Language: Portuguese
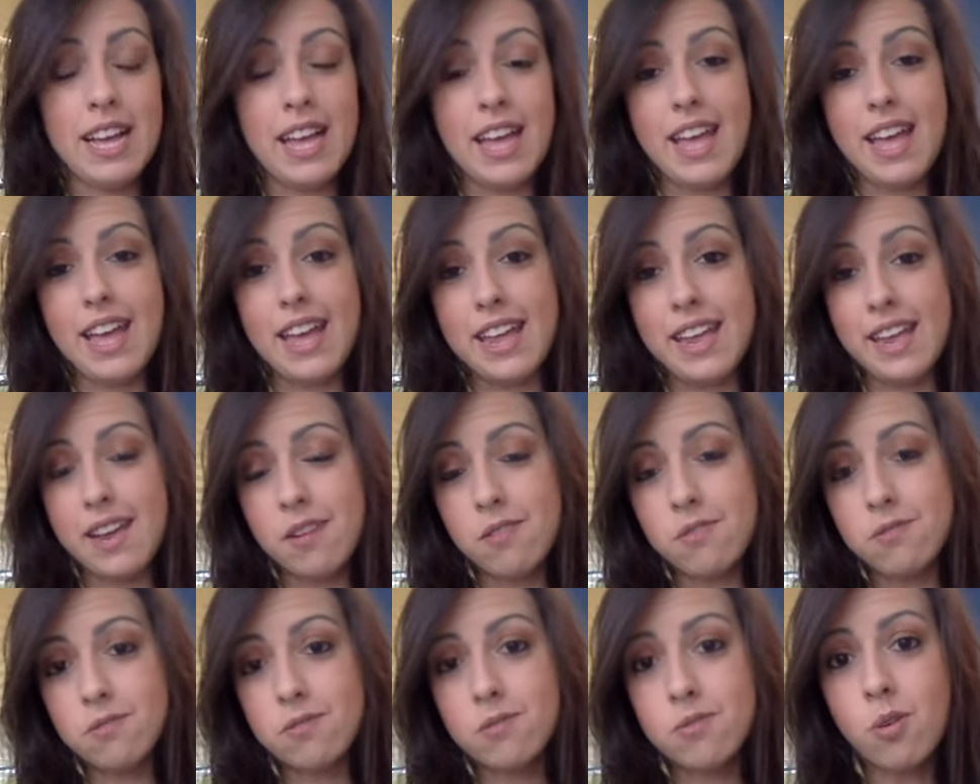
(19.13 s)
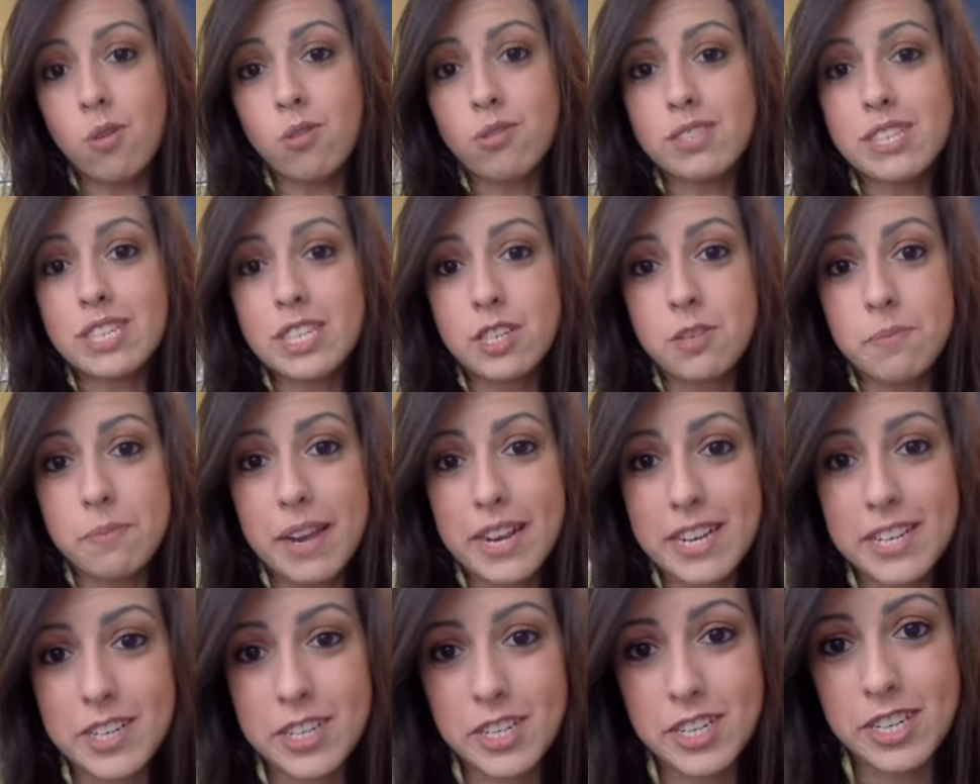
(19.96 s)
É, eu
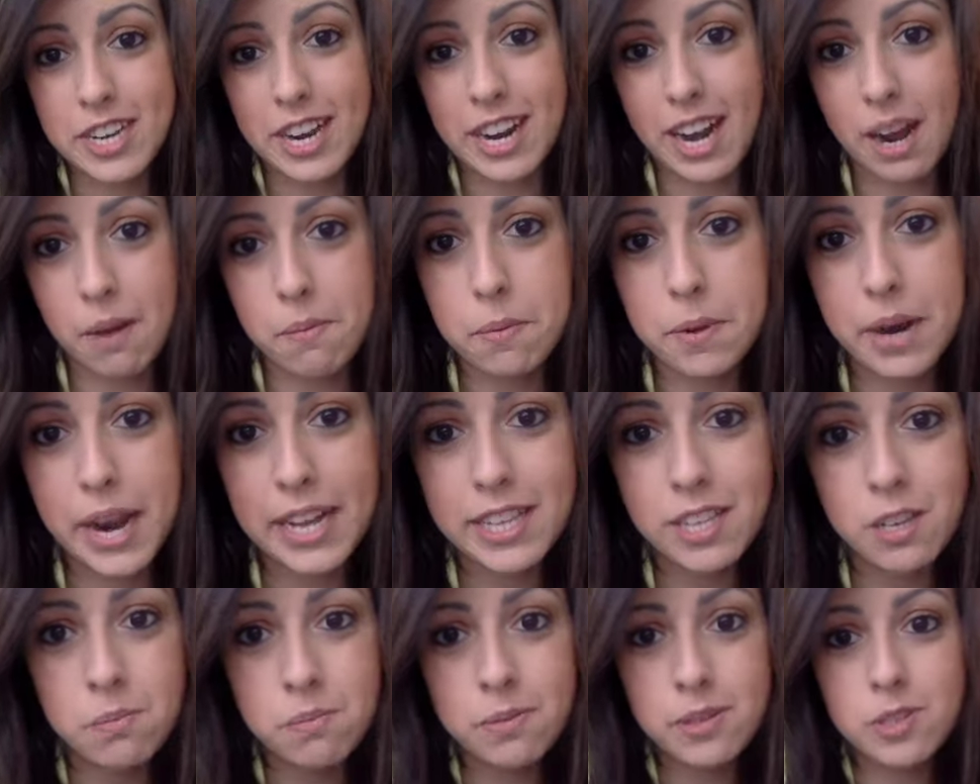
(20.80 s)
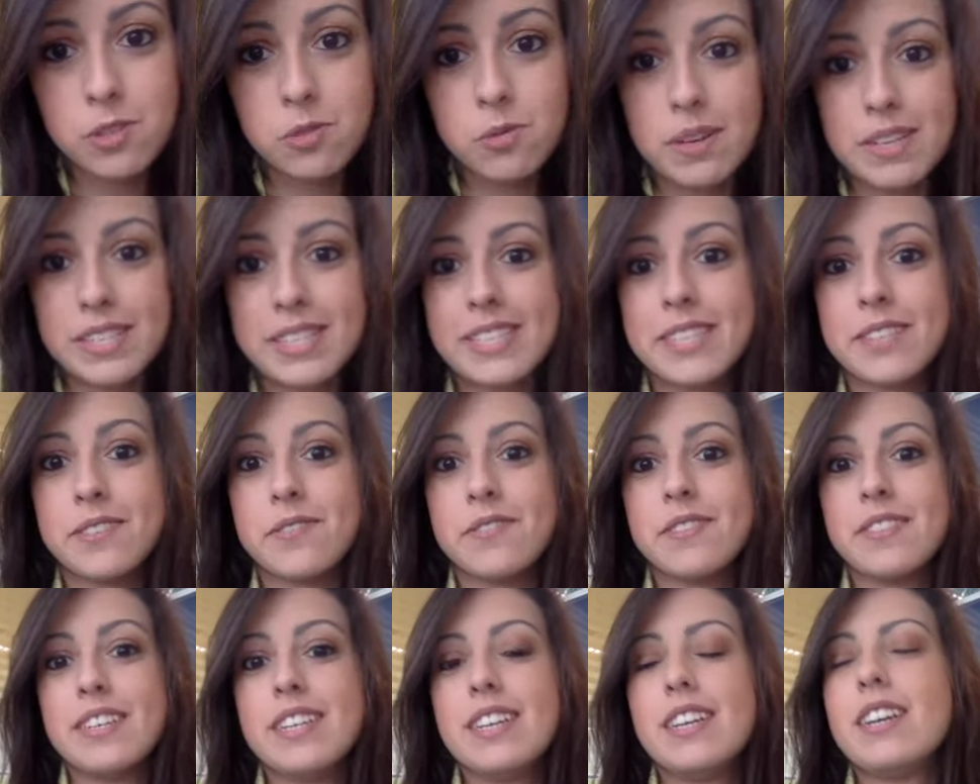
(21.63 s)
constantemente acabo caindo numa
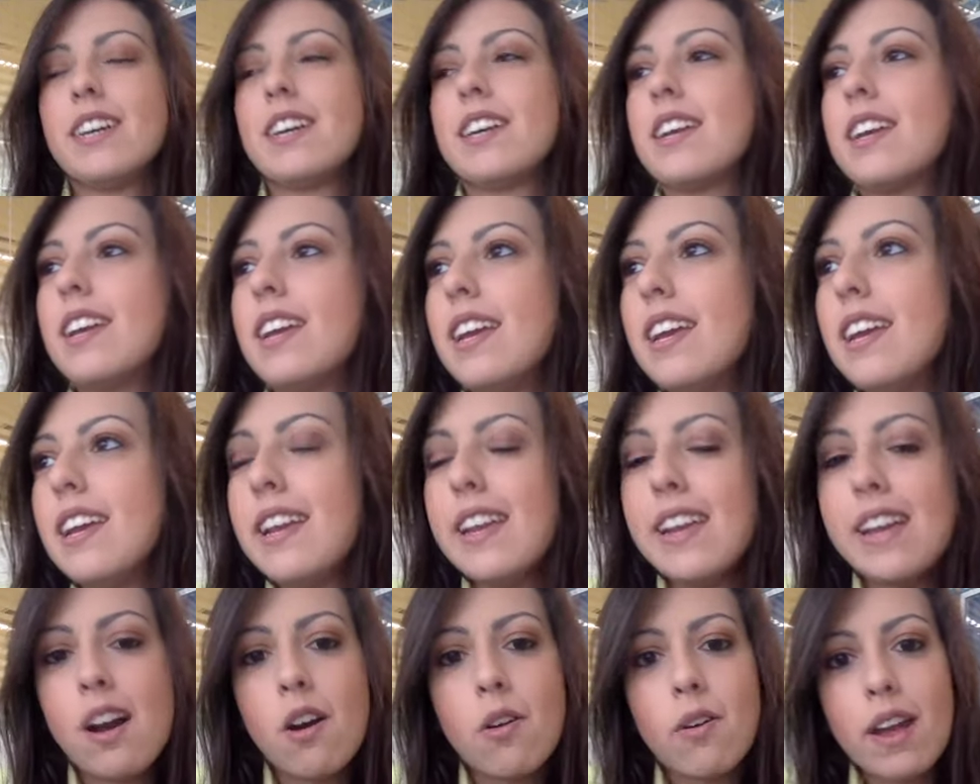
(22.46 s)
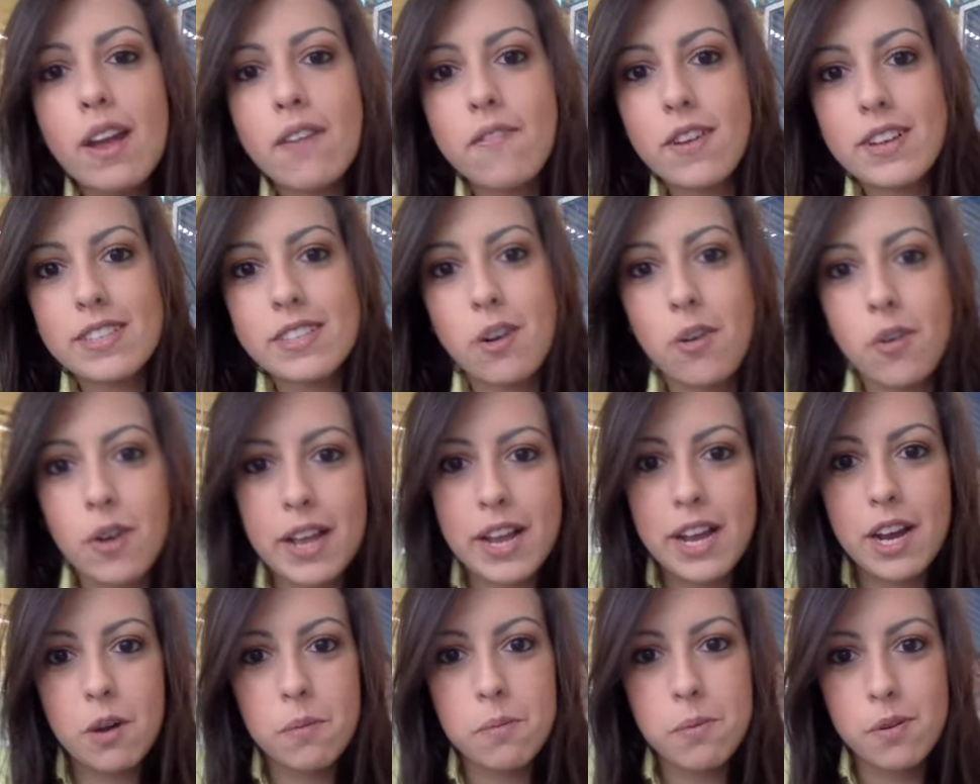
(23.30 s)
situação que alguém faz algo
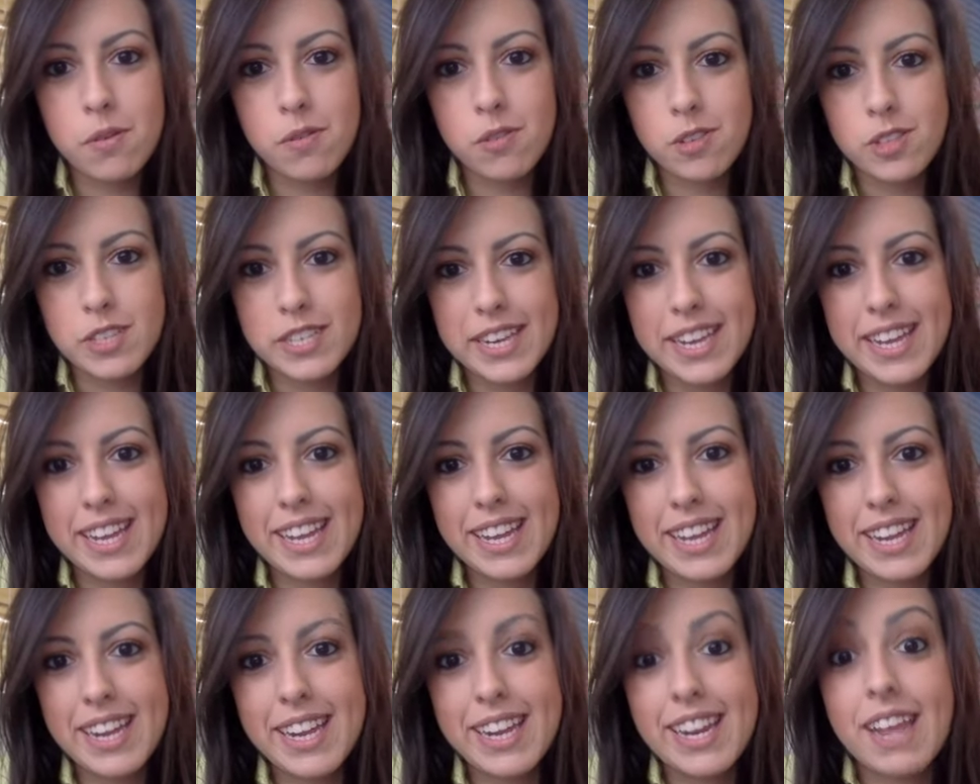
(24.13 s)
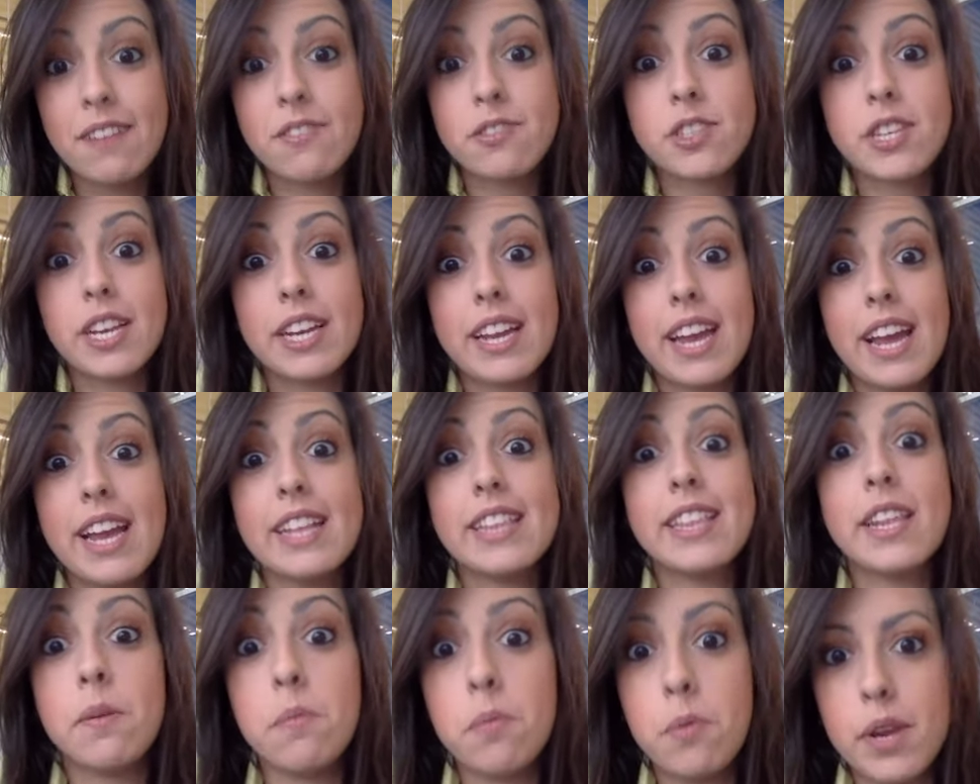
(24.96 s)
legal por você e daí você quer
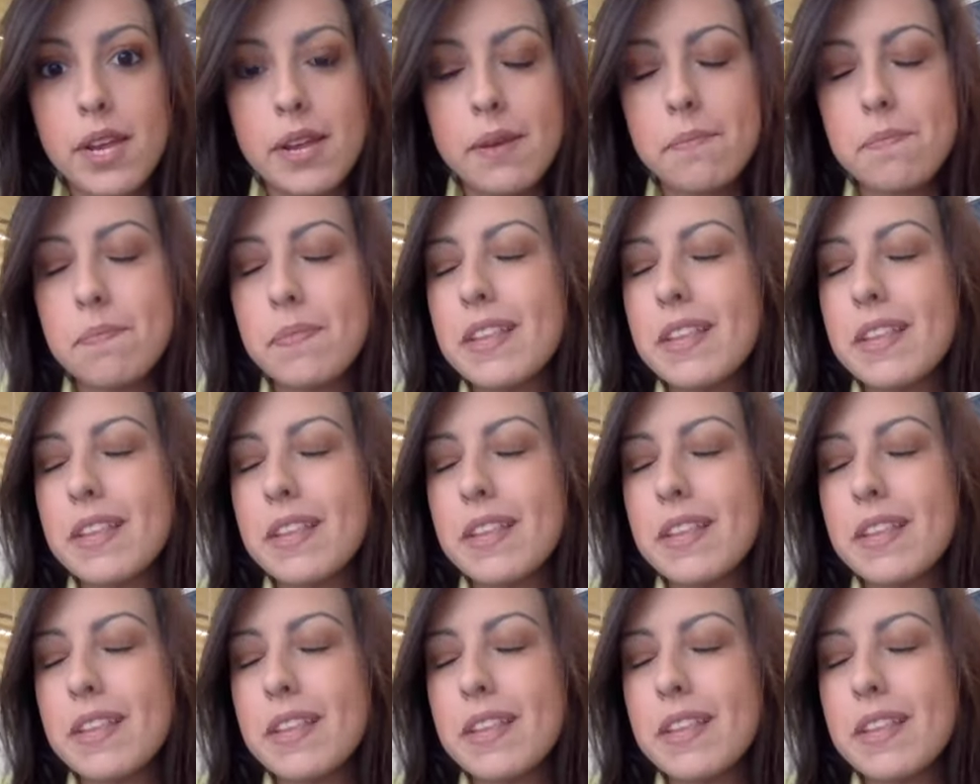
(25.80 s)
retribuir.